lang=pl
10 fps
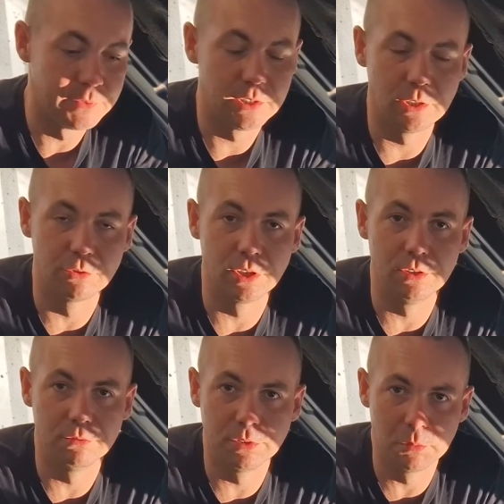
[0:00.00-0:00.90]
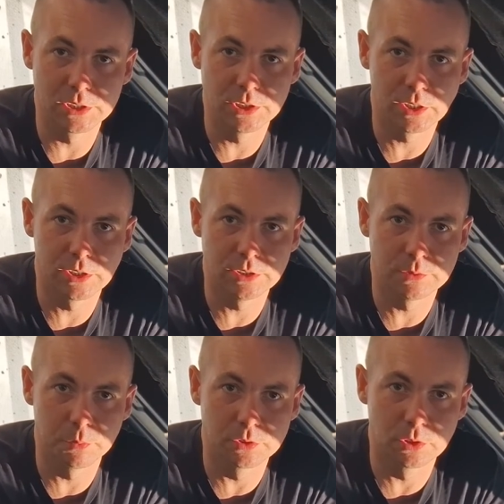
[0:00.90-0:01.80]
Jeżeli Wy macie jakieś
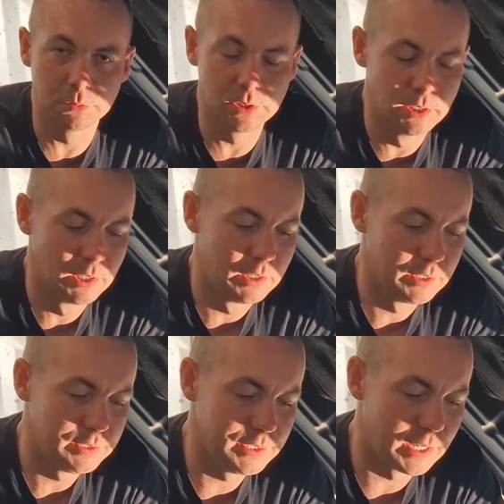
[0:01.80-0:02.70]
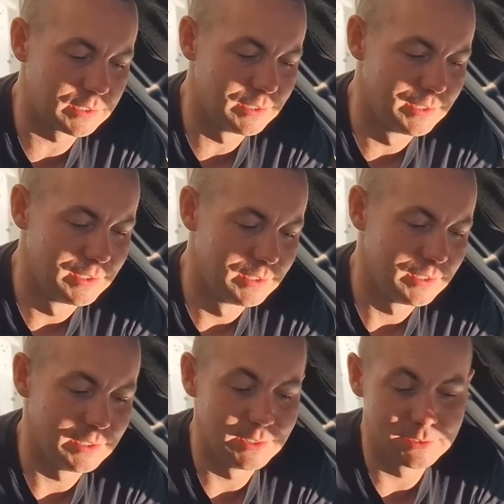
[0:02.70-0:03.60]
sposoby, jak
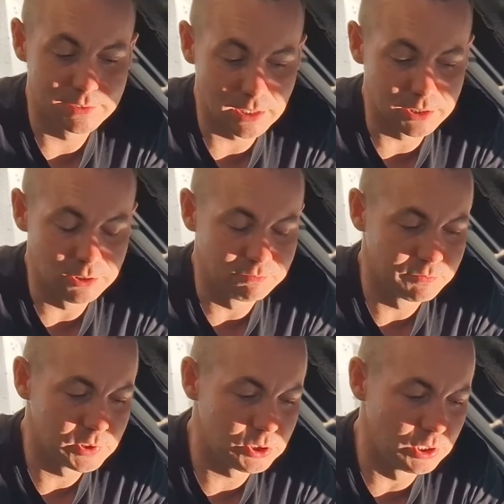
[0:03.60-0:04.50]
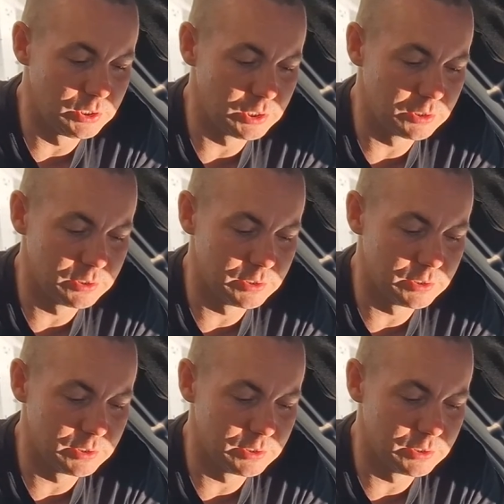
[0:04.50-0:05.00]
e, taki silnik e,